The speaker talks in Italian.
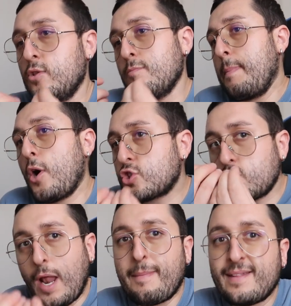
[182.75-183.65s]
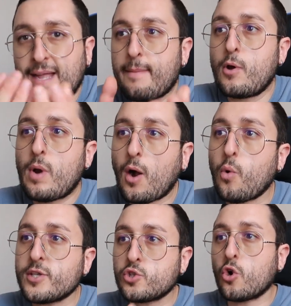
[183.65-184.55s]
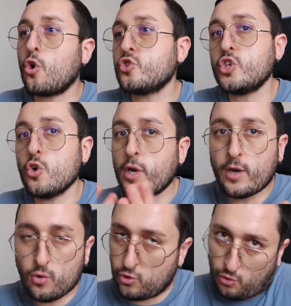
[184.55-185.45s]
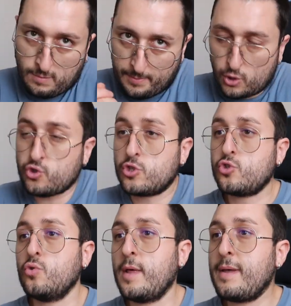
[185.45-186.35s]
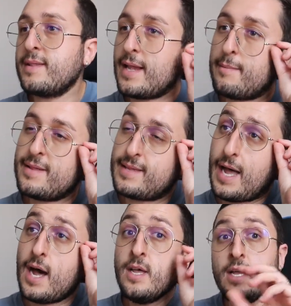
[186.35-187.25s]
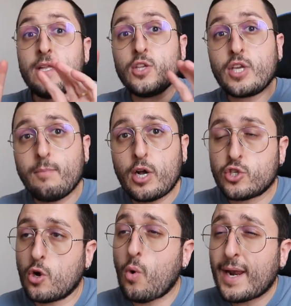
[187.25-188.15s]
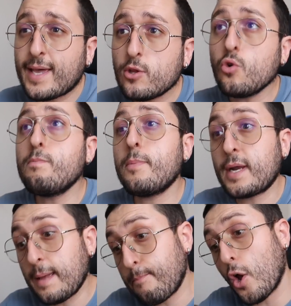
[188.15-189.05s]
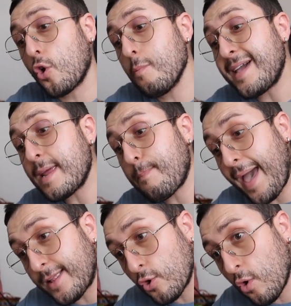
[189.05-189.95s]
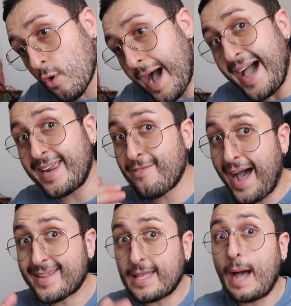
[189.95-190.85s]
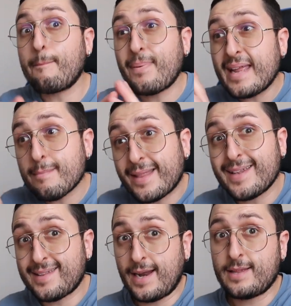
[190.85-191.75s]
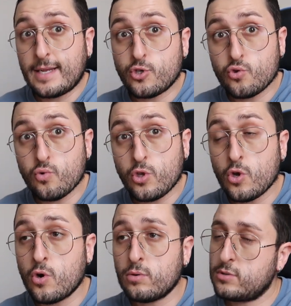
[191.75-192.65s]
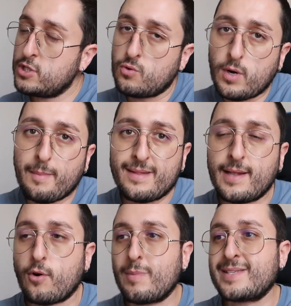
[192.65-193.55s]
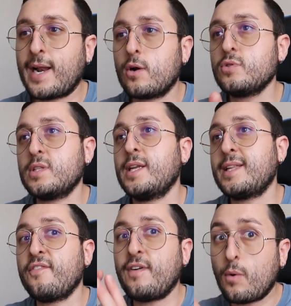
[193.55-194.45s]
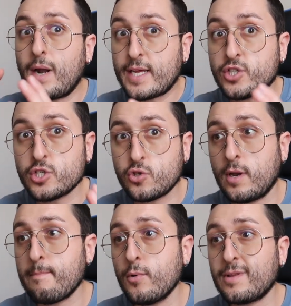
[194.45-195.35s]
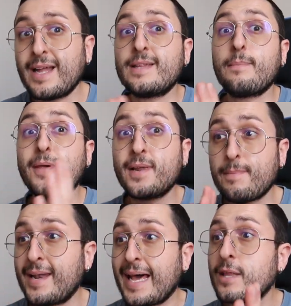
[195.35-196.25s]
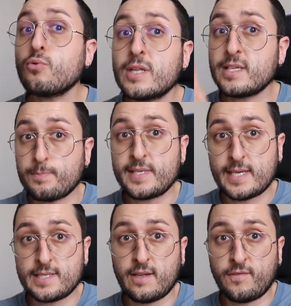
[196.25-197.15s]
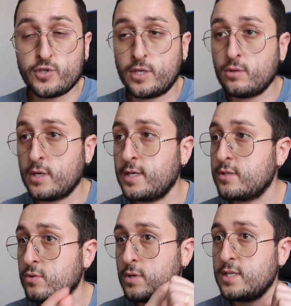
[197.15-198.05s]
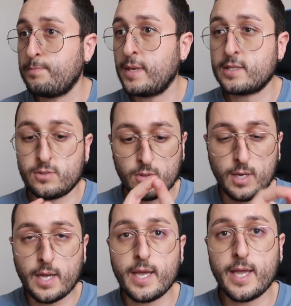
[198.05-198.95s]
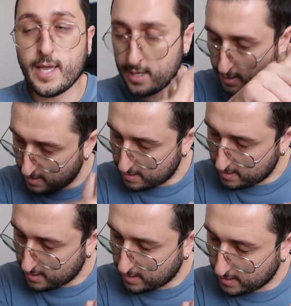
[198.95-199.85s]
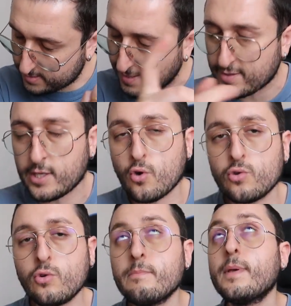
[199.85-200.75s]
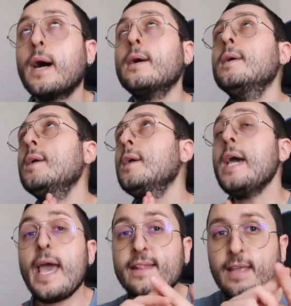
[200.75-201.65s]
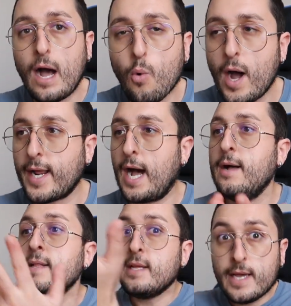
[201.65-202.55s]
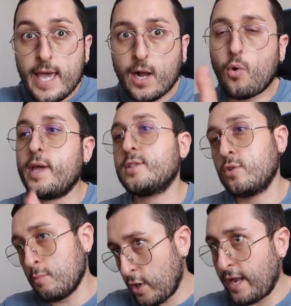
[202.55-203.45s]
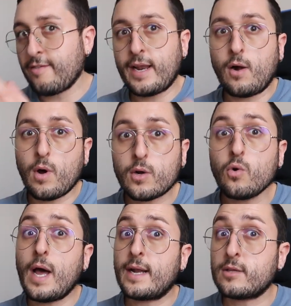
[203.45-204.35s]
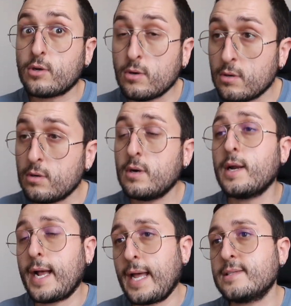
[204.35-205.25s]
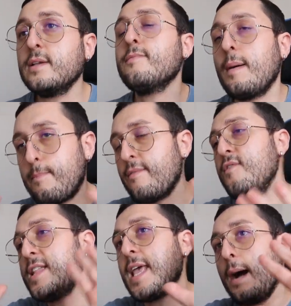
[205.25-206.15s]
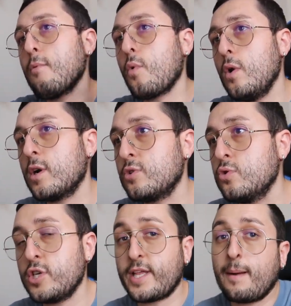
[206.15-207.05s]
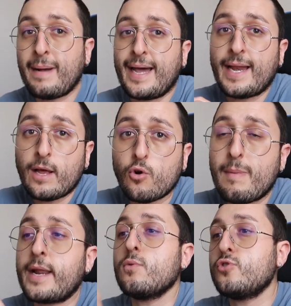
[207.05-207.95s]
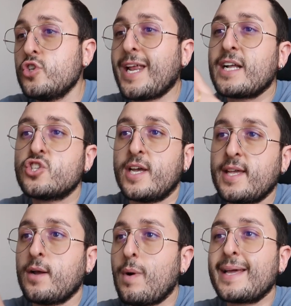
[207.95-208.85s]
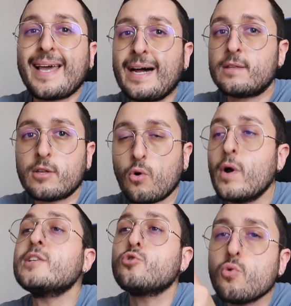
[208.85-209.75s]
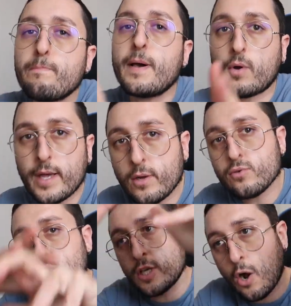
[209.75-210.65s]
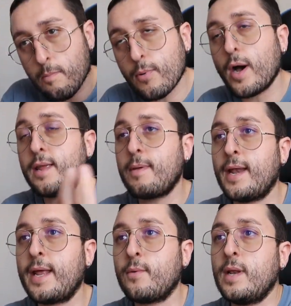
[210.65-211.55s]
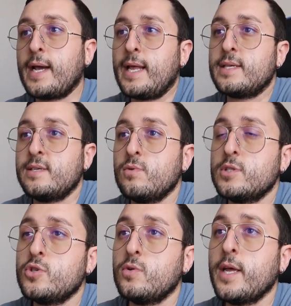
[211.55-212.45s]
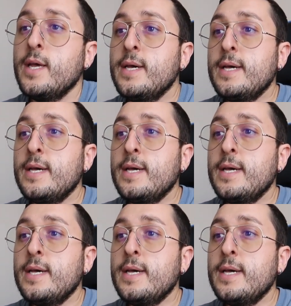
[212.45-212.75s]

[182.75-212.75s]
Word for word: non mi posso lamentare per un acquisto così oneroso, non mi posso assolutamente lamentare. Diciamo che ho qualche dubbio perché poi, come ripeto, arrivati a prima del 30 giugno, sicuramente la Roma sarà costretta a fare qualche cessione importante per ripianare tutte le spese che sta facendo adesso. E Spinazzola, e, e stava di condombiato e Diawara. E questo, mo ne arriverà qualcun altro, ragazzi, vabbè, vediamo quello che succederà. Magari la Roma riuscirà a cedere qualche altro esubero e riuscirà un po' a ripianare quella che è la situazione.